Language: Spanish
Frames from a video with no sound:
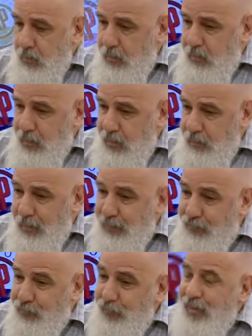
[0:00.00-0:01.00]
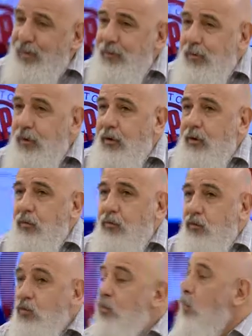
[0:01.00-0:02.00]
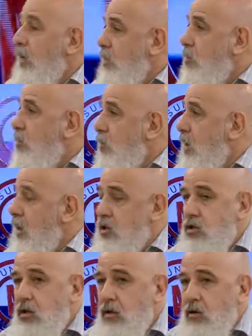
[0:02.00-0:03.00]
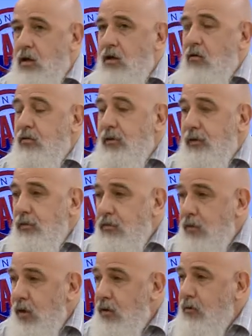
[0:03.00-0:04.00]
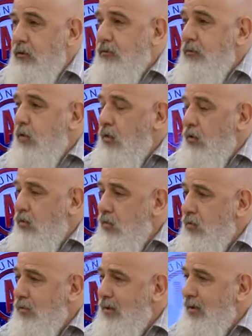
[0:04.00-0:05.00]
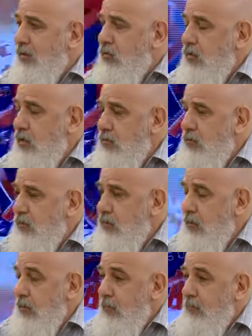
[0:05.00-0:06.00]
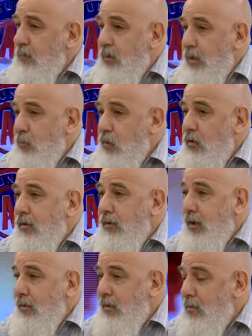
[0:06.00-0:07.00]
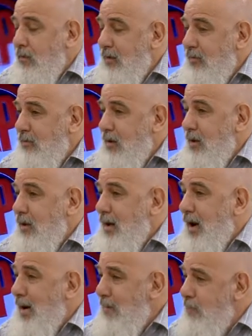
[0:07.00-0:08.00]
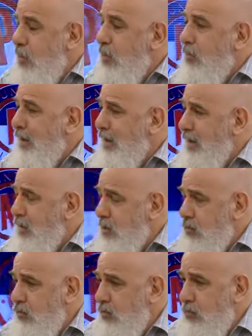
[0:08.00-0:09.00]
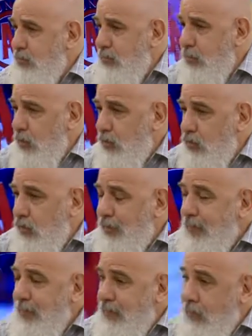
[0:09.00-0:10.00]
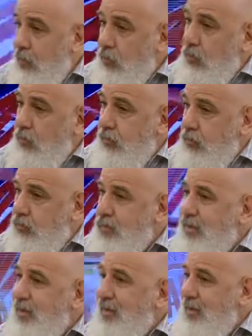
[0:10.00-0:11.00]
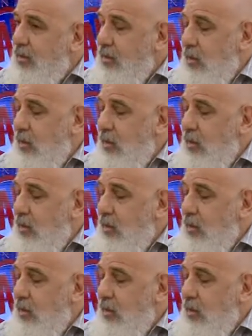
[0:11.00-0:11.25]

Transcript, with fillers: eh, perforando un supuesto techo y encontrándose con horizontes de acción, digamos, cada vez más eh, amplios para ellos. Entonces, un proceso de estos dos años, yo diría, de,